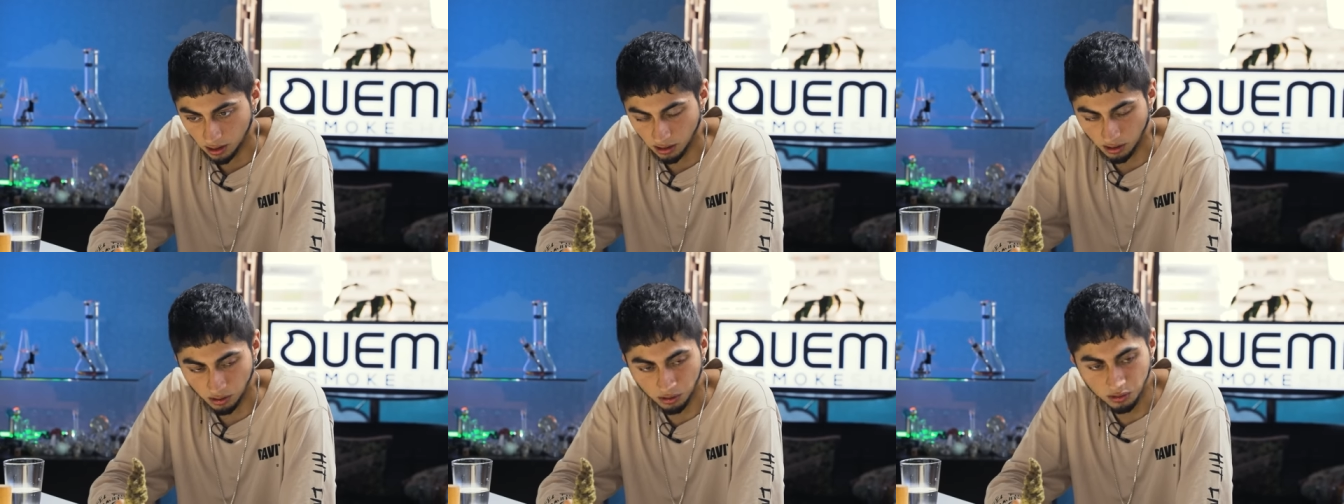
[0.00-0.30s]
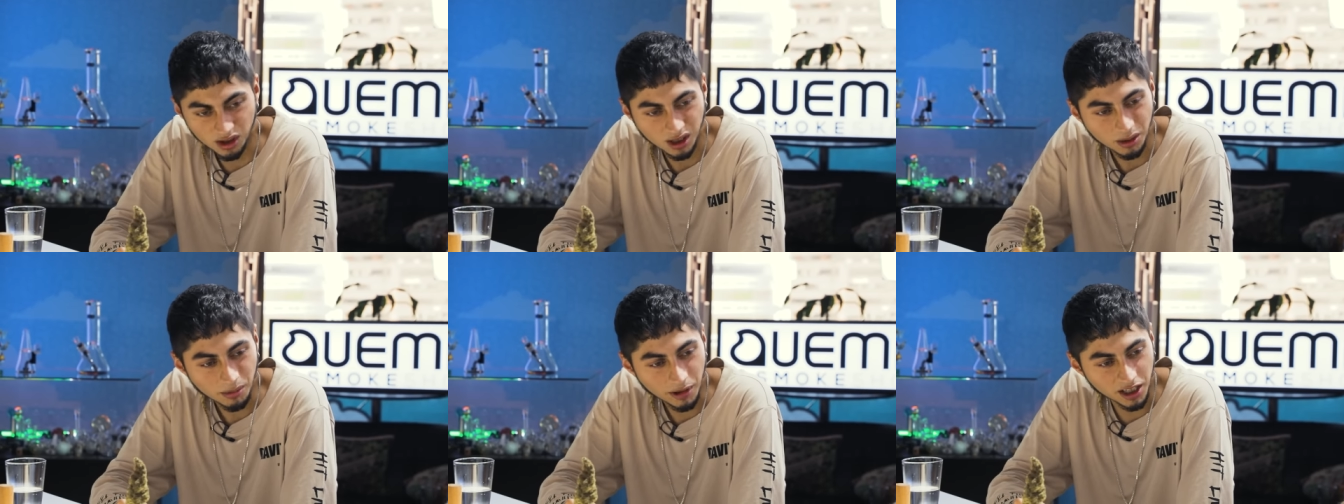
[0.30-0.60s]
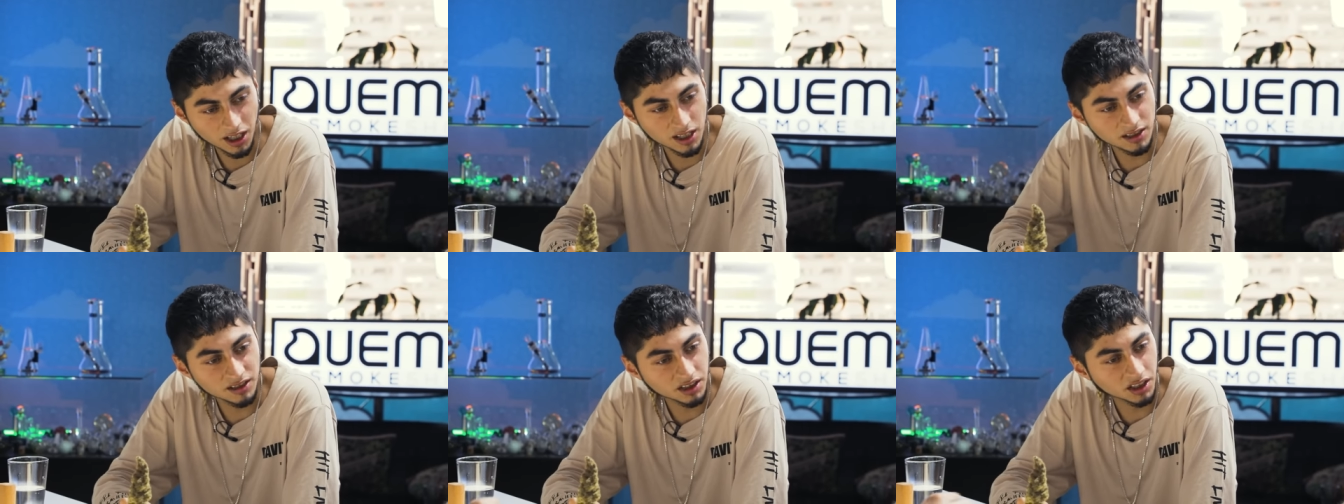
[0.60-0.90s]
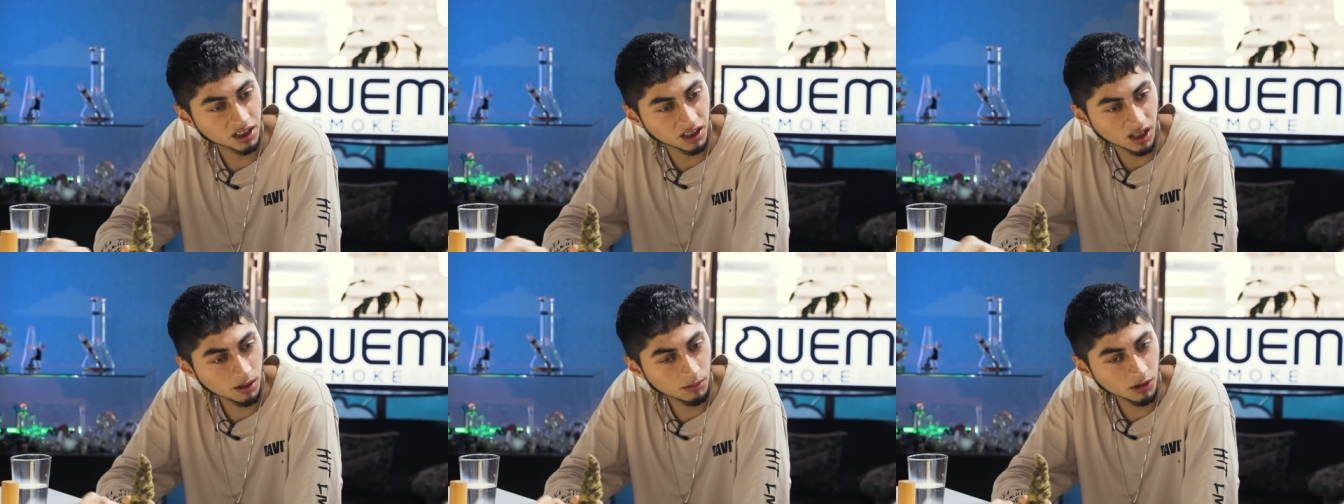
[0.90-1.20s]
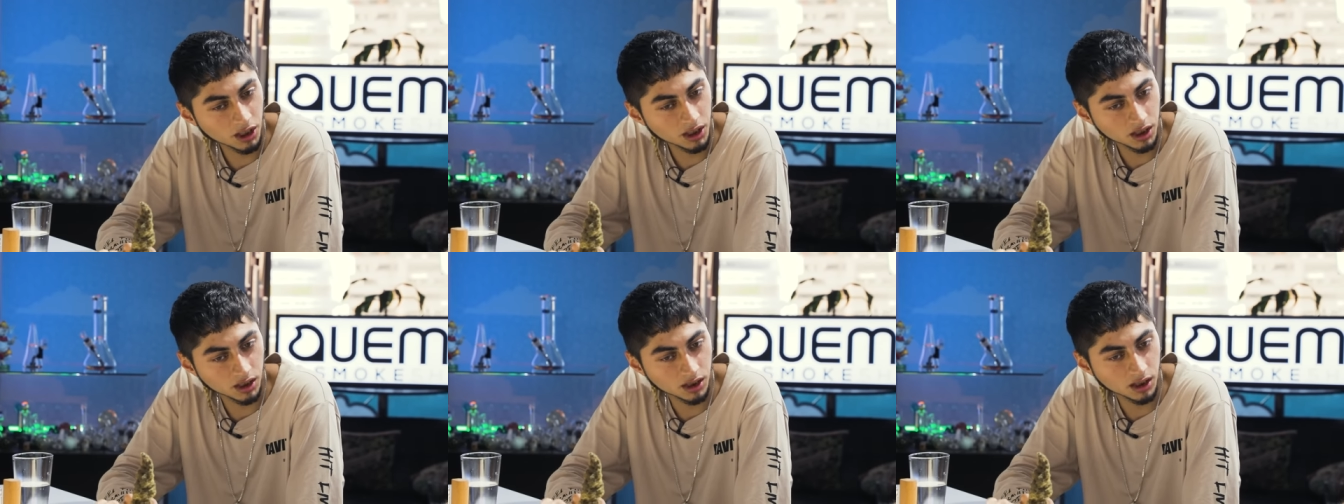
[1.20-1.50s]
mm, un tema de la ansiedad
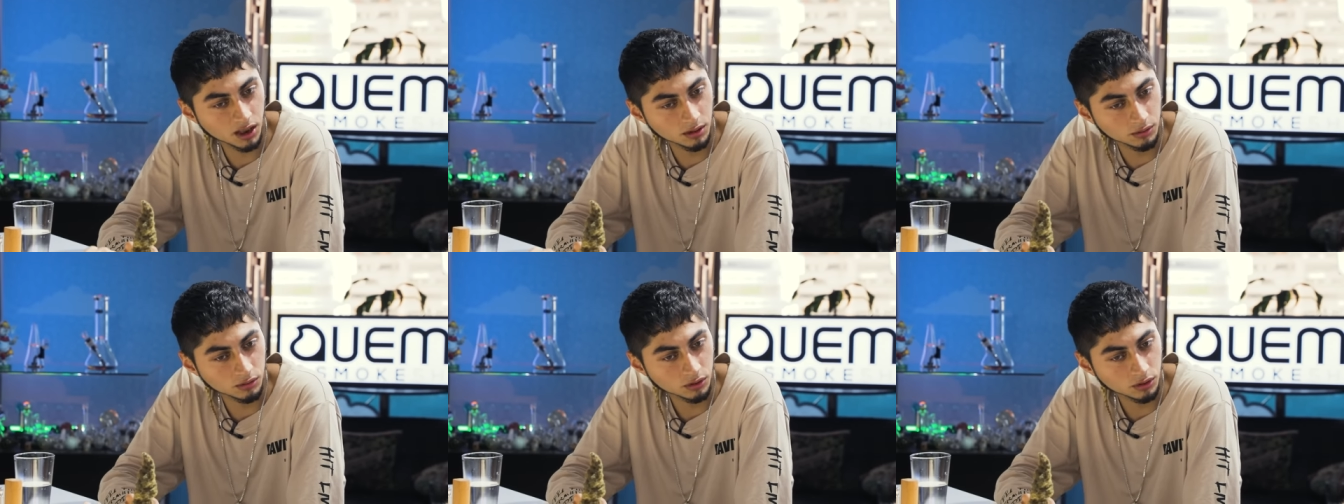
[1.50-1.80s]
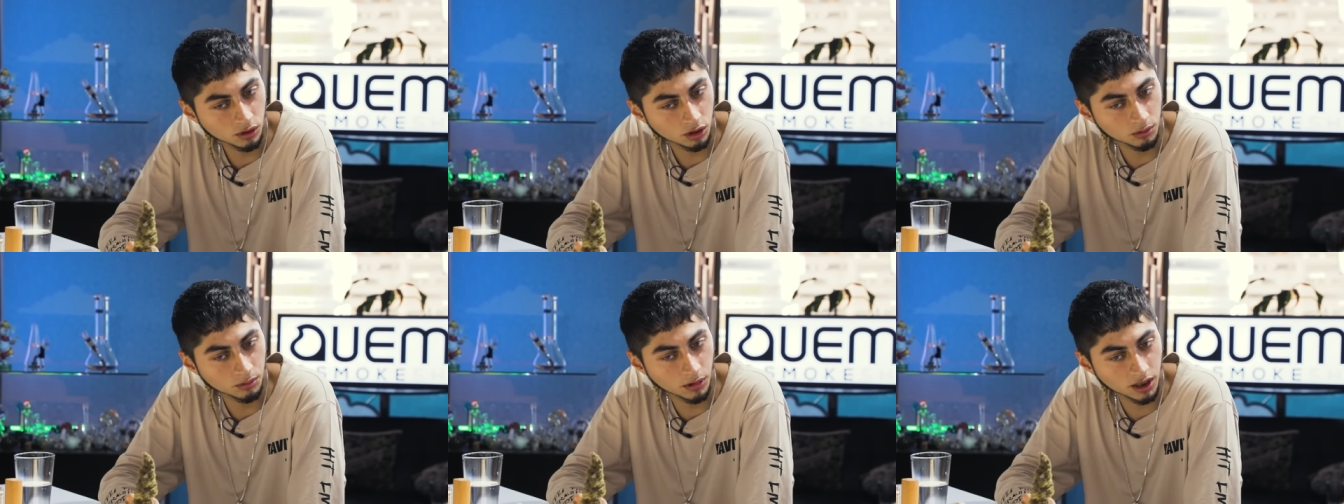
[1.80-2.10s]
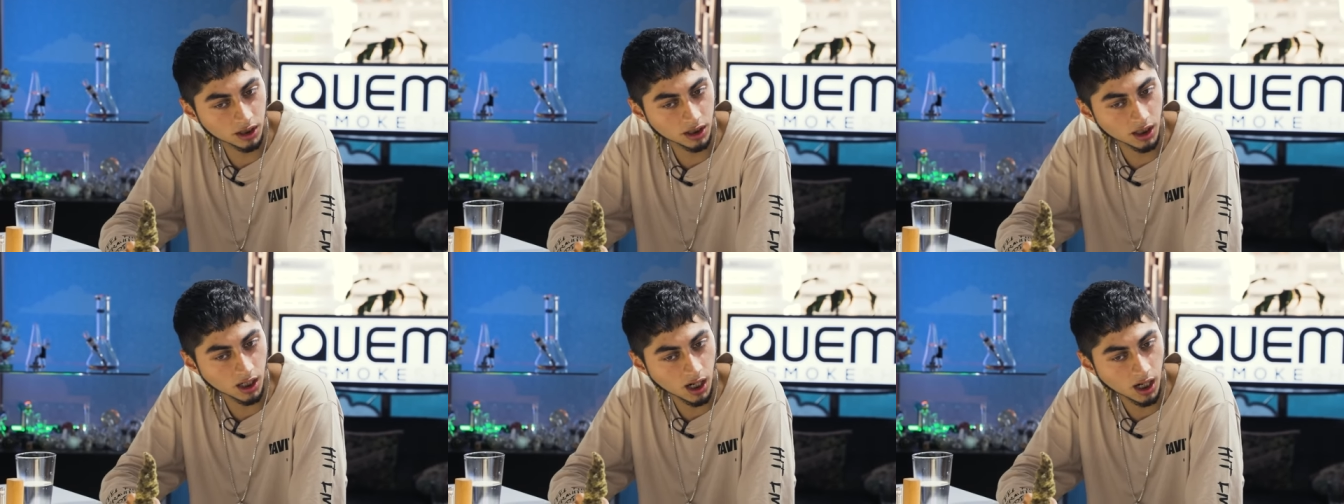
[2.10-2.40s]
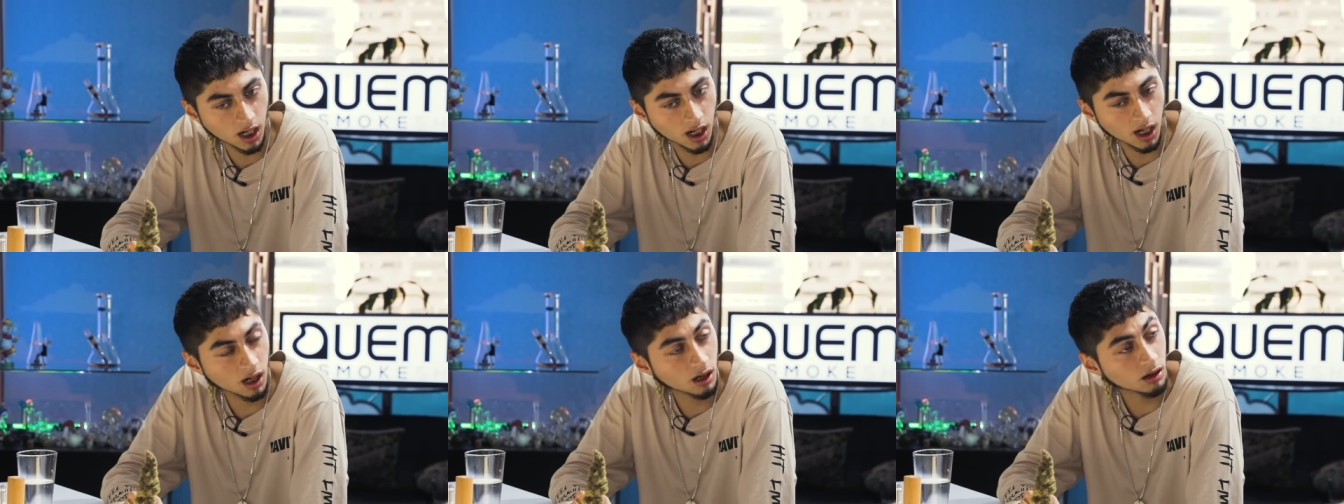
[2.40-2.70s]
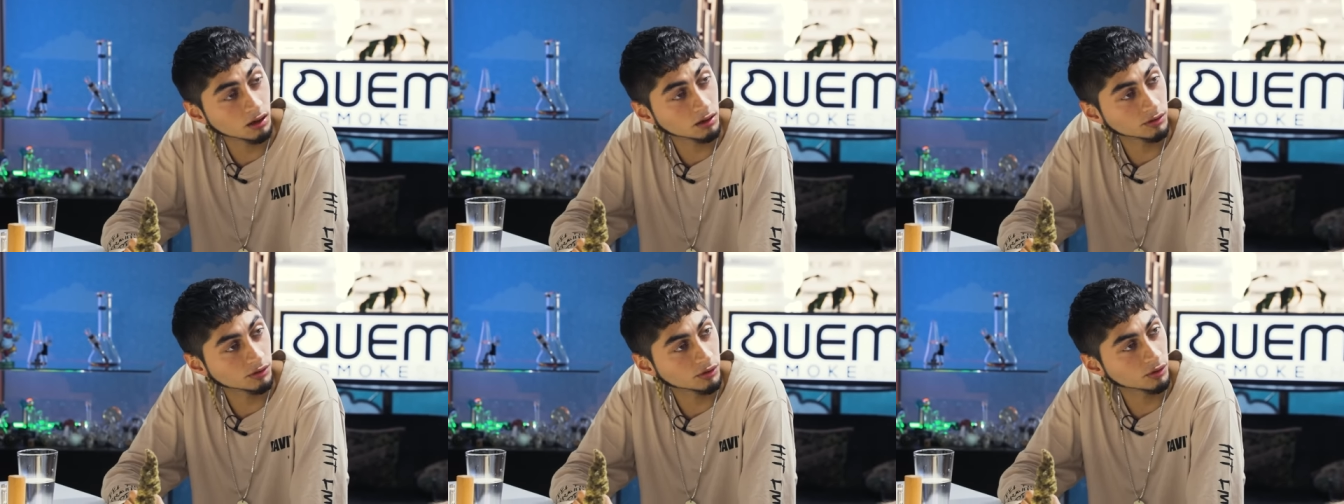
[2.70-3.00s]
más que nada, pues, estoy más
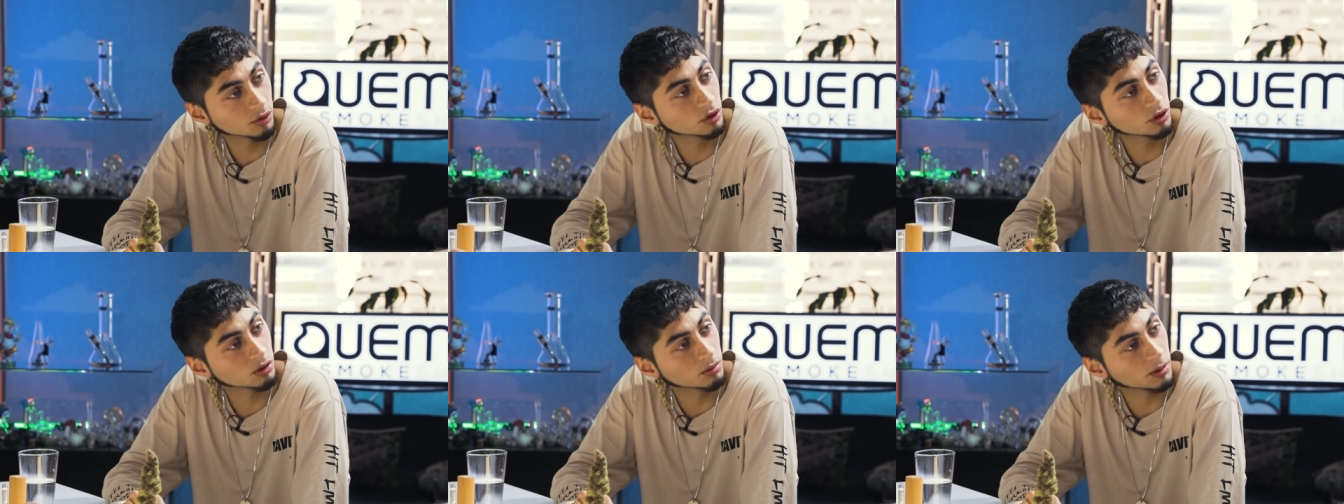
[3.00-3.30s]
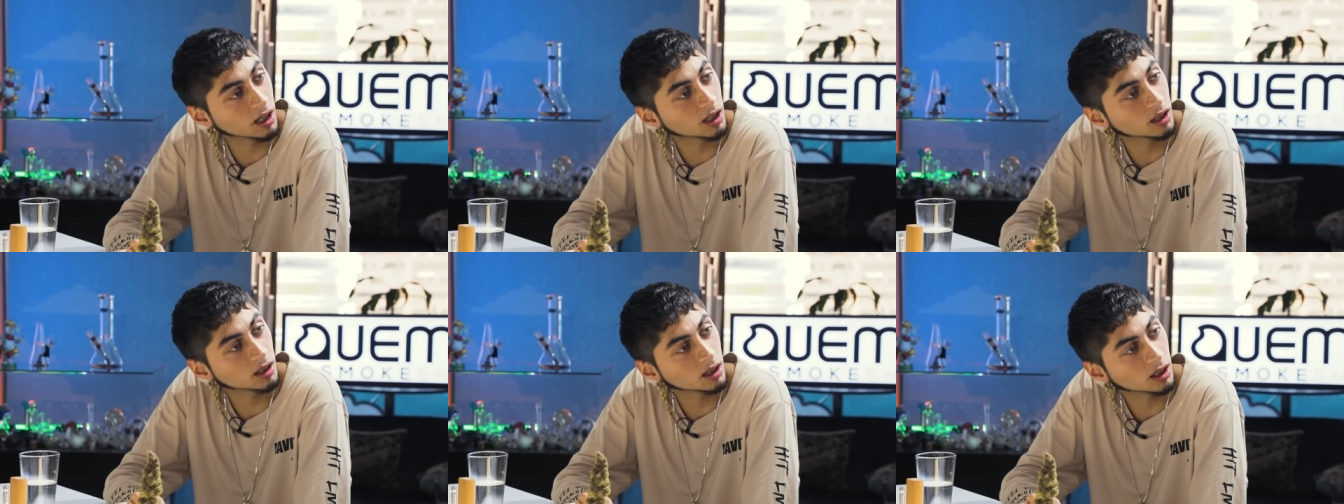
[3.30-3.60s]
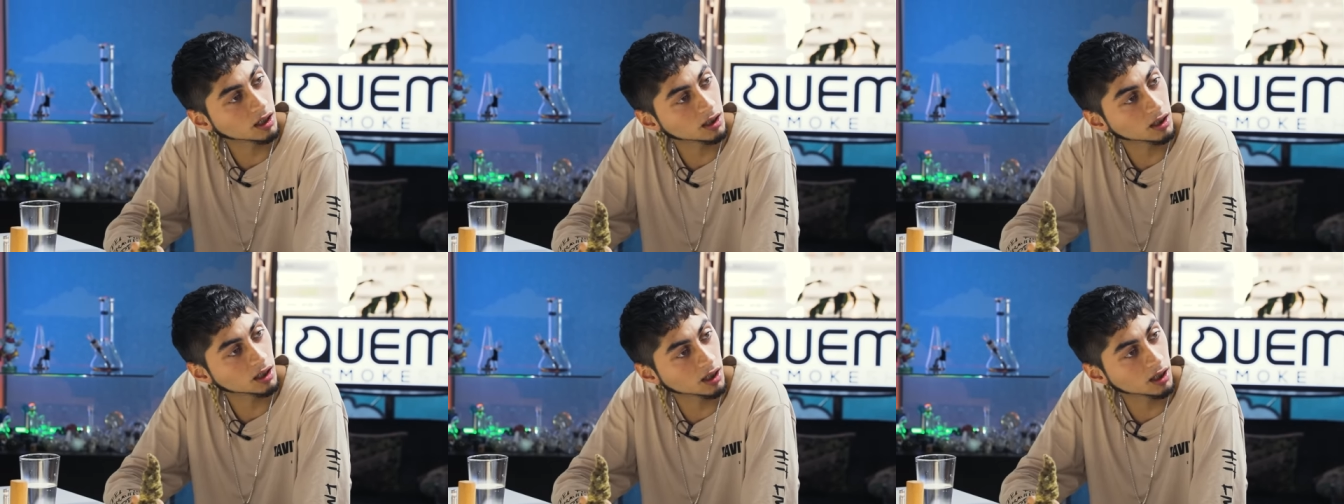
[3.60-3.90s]
relajado, fluyo más las